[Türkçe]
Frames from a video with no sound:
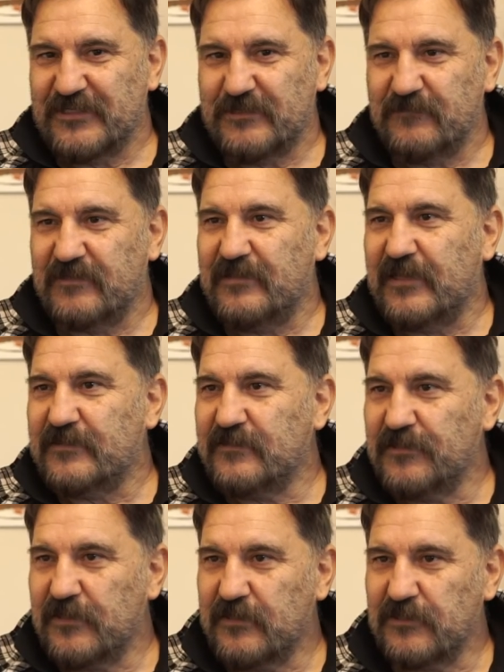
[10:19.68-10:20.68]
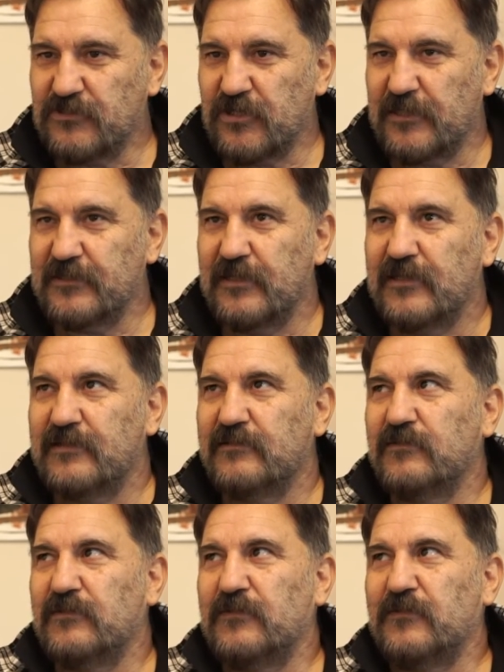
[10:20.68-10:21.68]
resimde tekrara kaçan
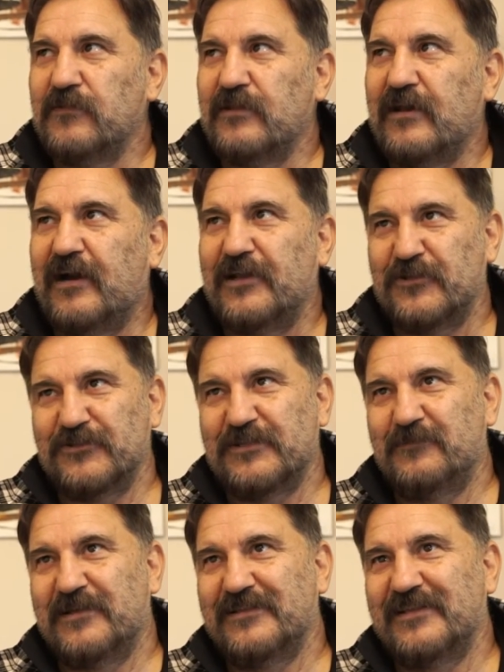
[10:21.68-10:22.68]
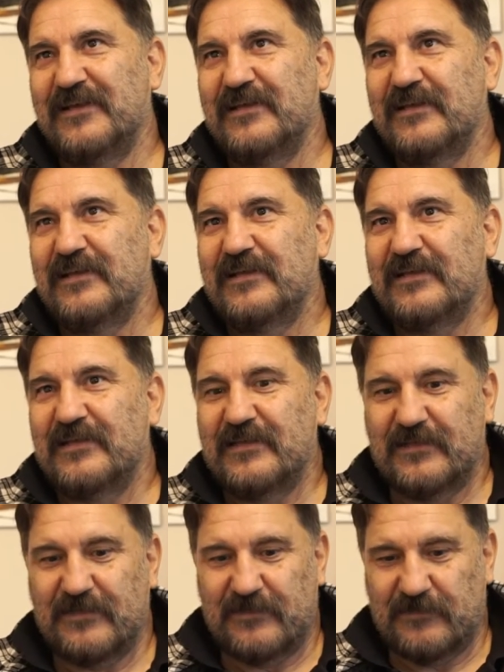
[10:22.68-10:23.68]
aynı zamanda
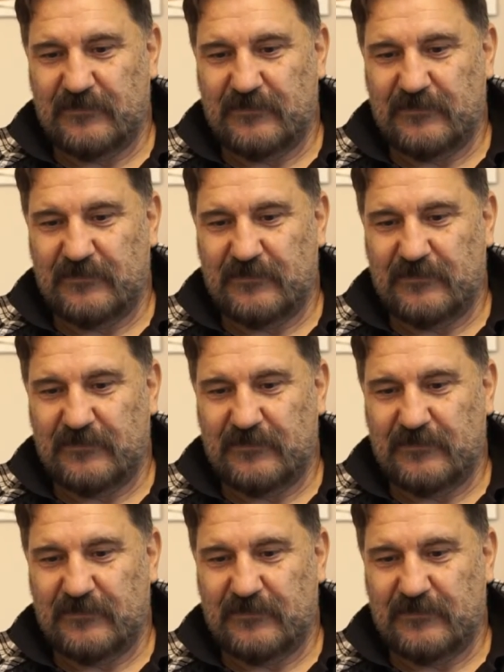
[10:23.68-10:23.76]
e,